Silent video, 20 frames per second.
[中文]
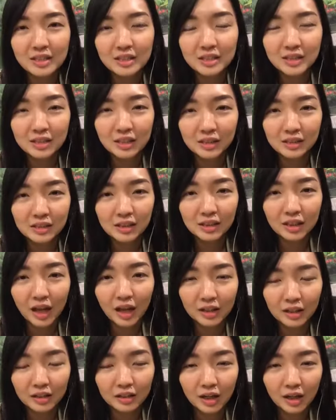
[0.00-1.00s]
跟着他
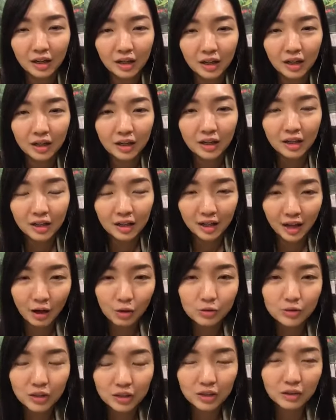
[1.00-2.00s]
的那个疗
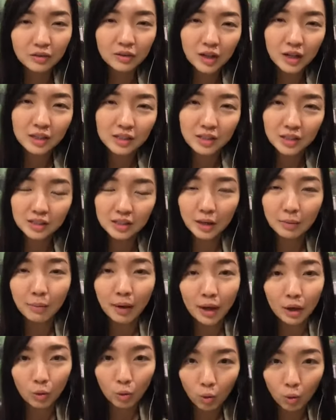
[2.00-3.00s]
程，因为他以前在
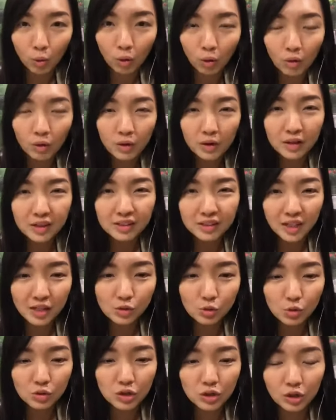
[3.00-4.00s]
美国在
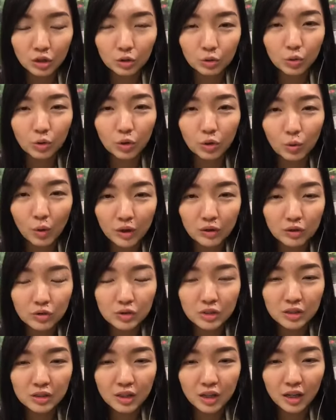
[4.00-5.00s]
做着很多关于
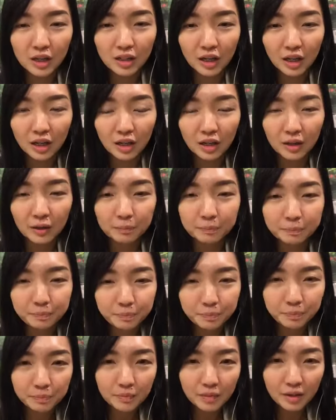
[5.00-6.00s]
这些呃
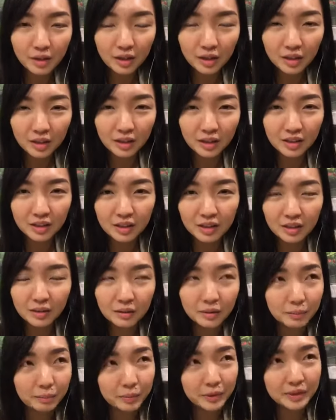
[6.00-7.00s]
呃
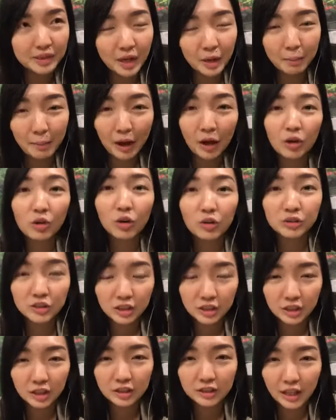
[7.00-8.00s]
比较
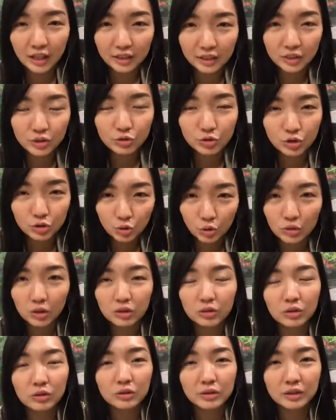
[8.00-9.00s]
biological dentistry 做的
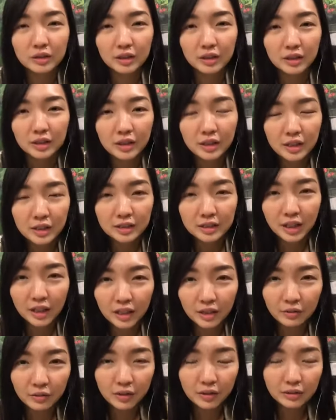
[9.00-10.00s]
东西，这样
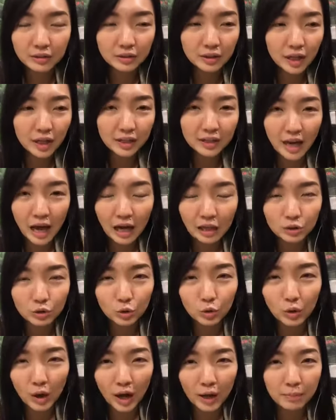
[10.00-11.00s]
因为在亚
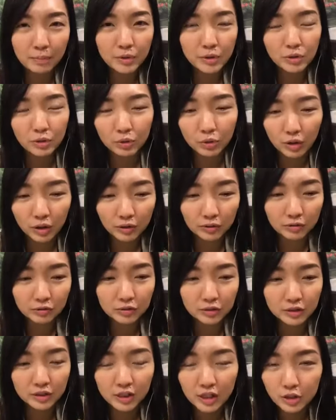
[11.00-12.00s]
洲还没有很
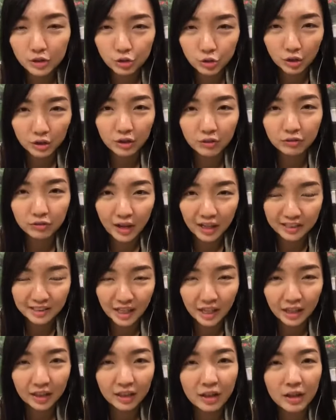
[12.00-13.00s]
健全的发
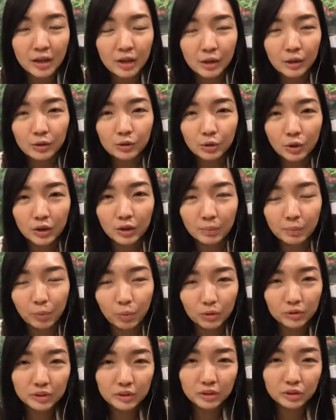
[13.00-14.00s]
展，所以博
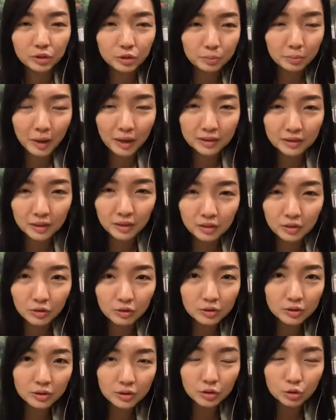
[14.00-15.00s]
士就把这个东
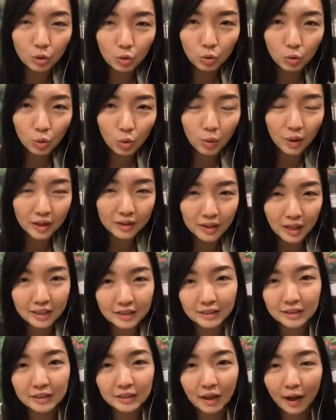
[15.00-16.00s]
西从国外带
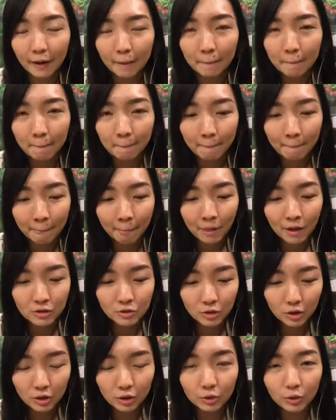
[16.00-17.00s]
进来，所
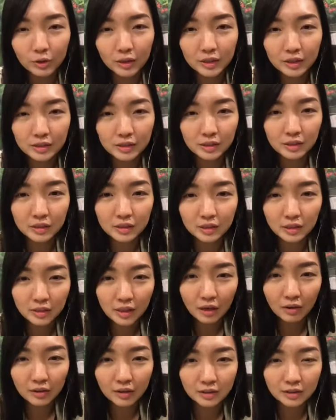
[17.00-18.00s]
以很多医师知
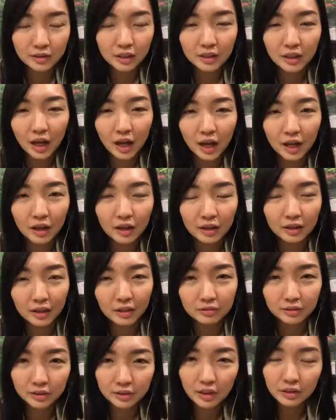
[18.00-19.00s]
道跟着他呃，要
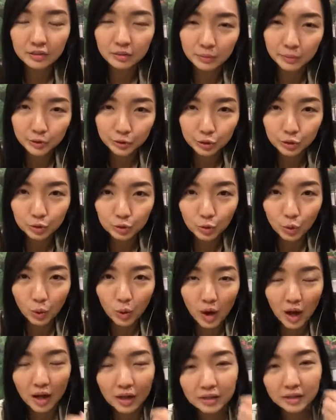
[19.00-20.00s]
知道怎么去做
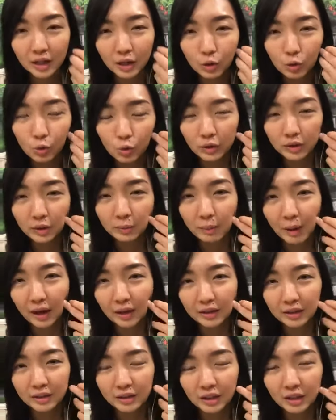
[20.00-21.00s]
啊。这样，如果你把
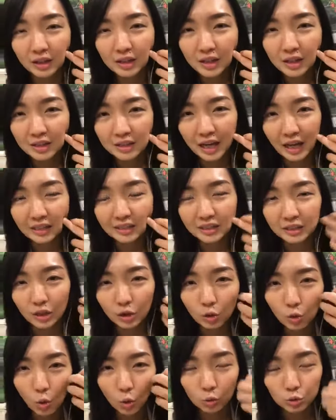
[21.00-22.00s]
你的牙齿的
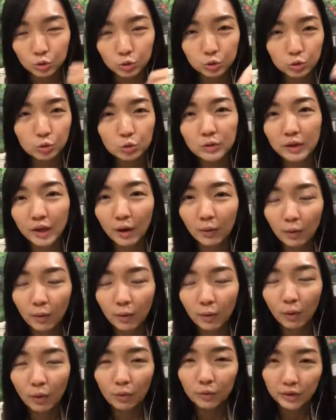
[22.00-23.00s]
拱除掉
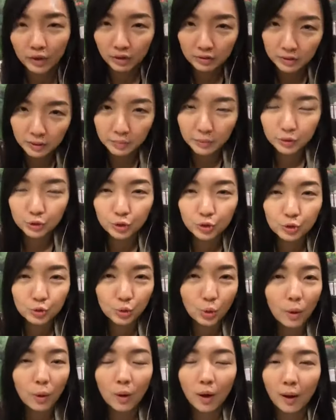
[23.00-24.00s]
过后，你要怎么去
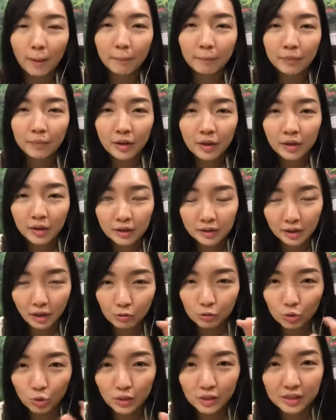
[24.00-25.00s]
做啊？要
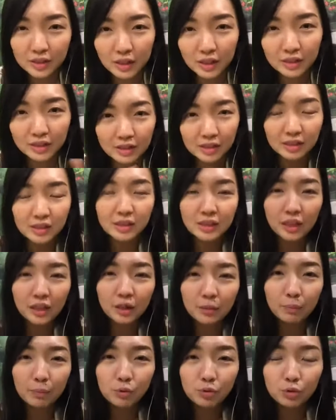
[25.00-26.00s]
做一些之前的
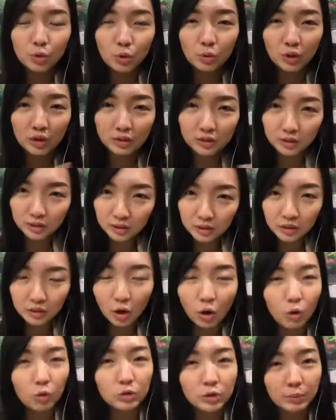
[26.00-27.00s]
步骤跟之
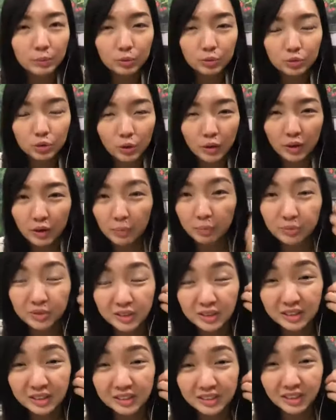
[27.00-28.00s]
后的步骤，因为不是
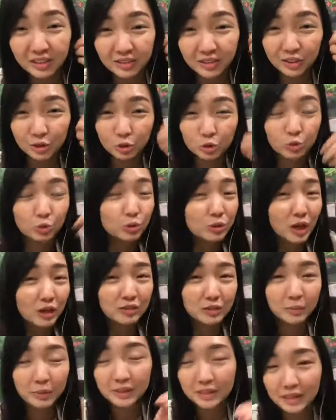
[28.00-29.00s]
只叫你除掉
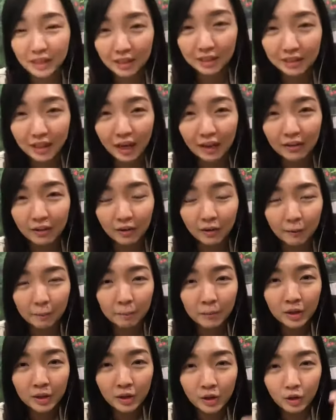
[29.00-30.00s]
这么简单哈。
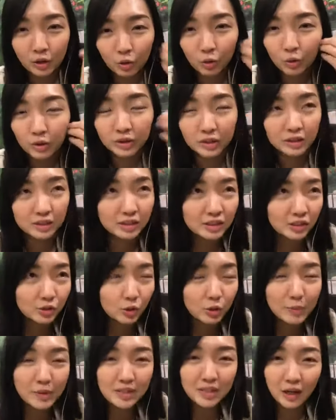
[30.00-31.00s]
如果你是
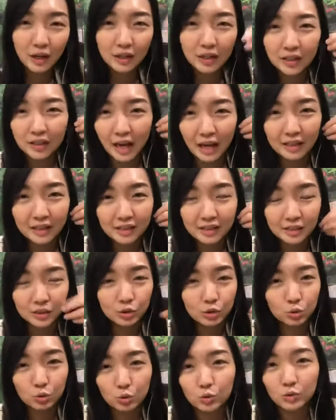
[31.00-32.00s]
随便找一个牙医师
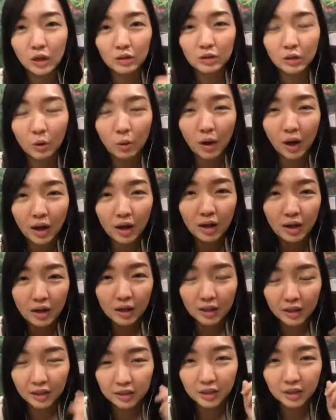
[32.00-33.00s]
除掉的话，
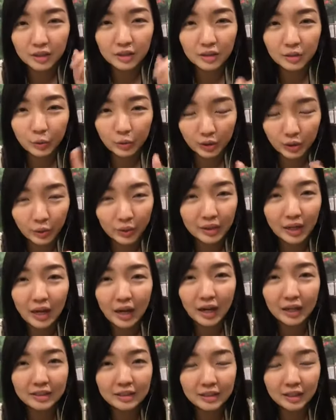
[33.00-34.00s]
可能你会带
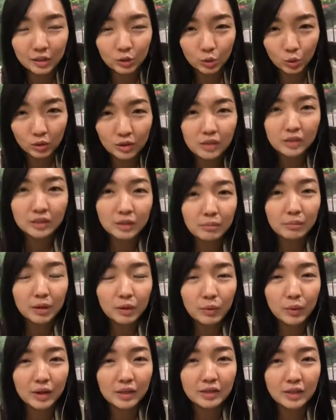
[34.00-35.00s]
来更多的生命
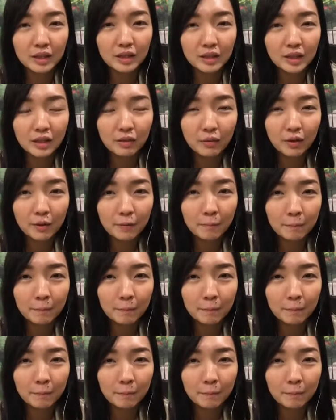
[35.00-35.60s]
危险，因为